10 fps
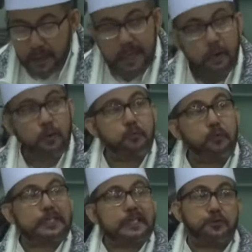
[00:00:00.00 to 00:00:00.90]
kalau
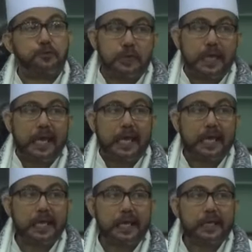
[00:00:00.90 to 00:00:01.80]
puasa
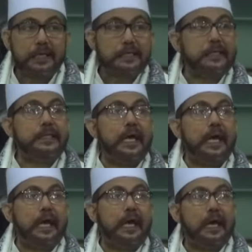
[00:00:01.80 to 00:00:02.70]
sunnah
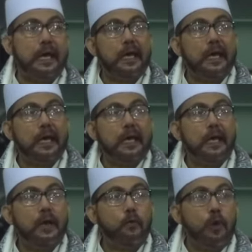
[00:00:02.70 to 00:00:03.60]
tidak
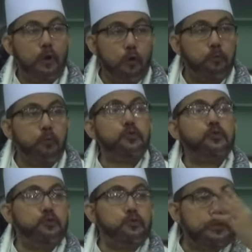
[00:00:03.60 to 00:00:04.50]
walaupun
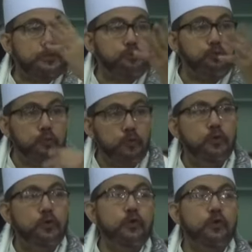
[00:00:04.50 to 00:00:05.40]
sudah
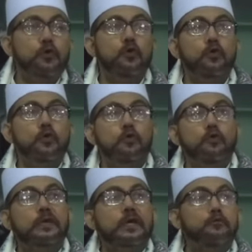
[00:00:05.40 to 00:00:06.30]
subuh
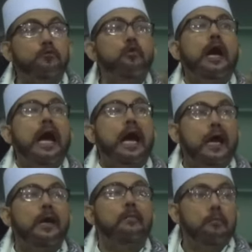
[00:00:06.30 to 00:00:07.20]
udah duha
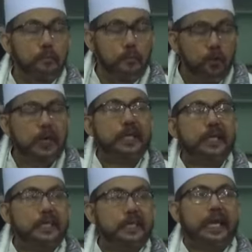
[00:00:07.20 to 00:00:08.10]

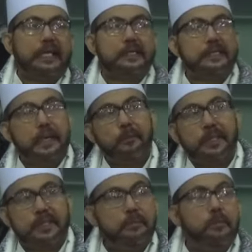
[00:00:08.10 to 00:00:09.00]
boleh niat yang
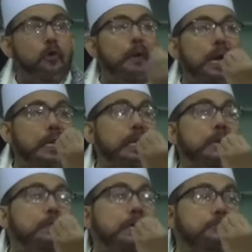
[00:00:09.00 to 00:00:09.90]
penting belum ada
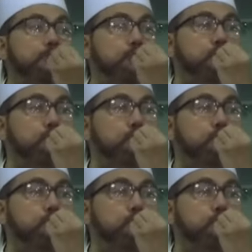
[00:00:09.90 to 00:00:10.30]
yang masuk